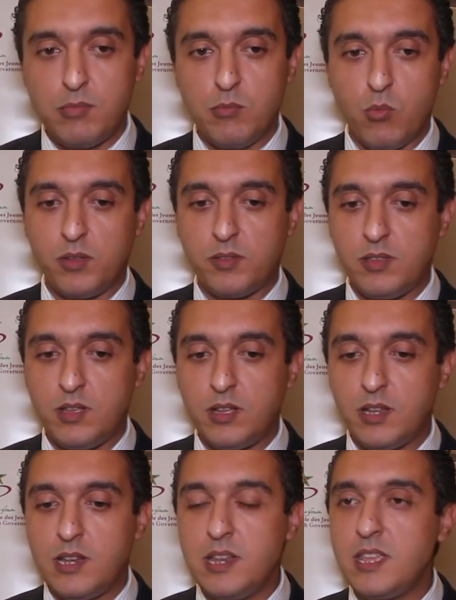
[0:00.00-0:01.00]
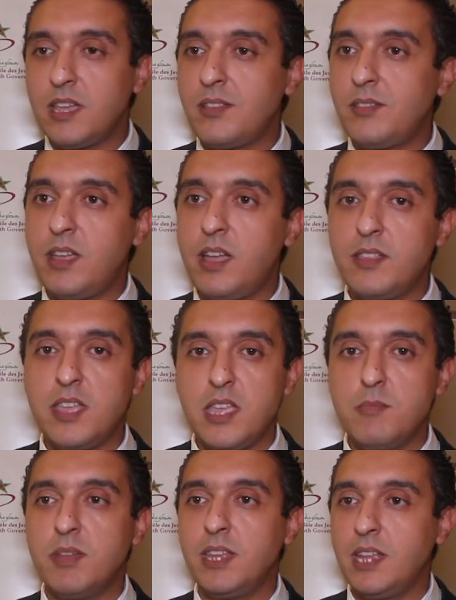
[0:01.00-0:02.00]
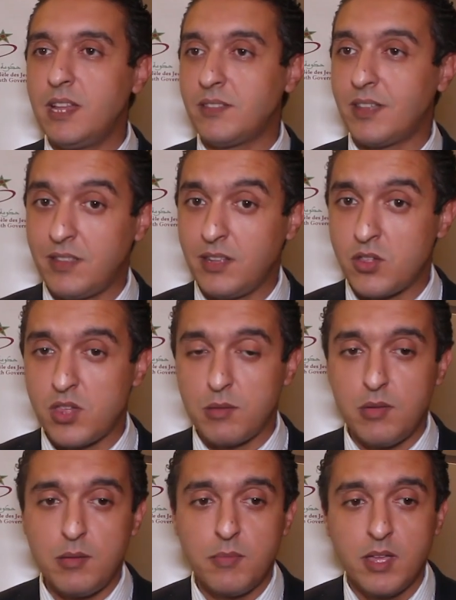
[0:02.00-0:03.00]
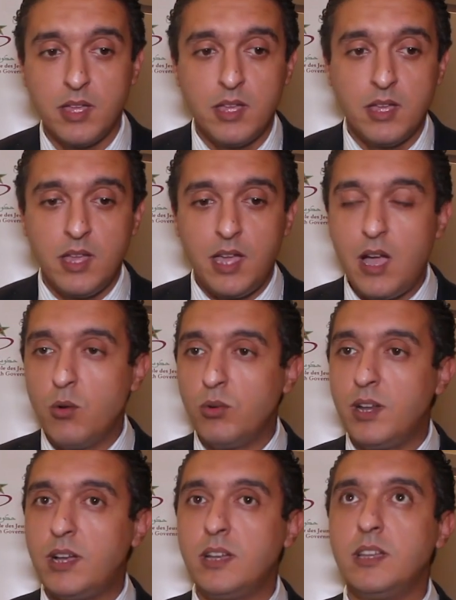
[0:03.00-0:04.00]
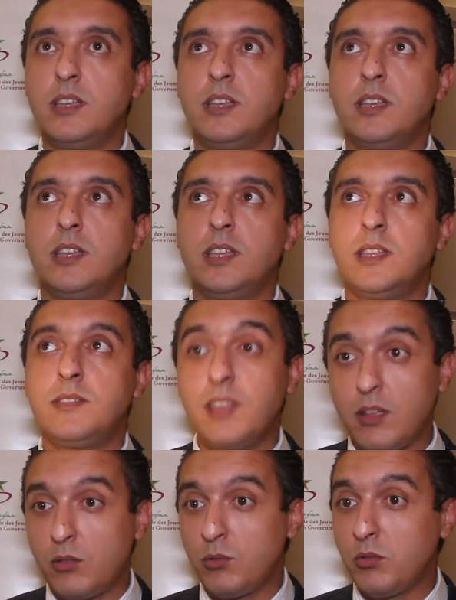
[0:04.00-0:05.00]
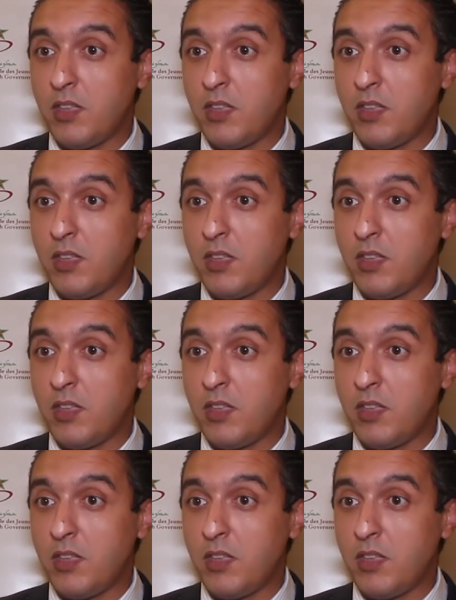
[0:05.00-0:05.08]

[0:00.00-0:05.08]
الموازيه اللي كتسعى دائما الى تاطير الشباب حول آه، تخصص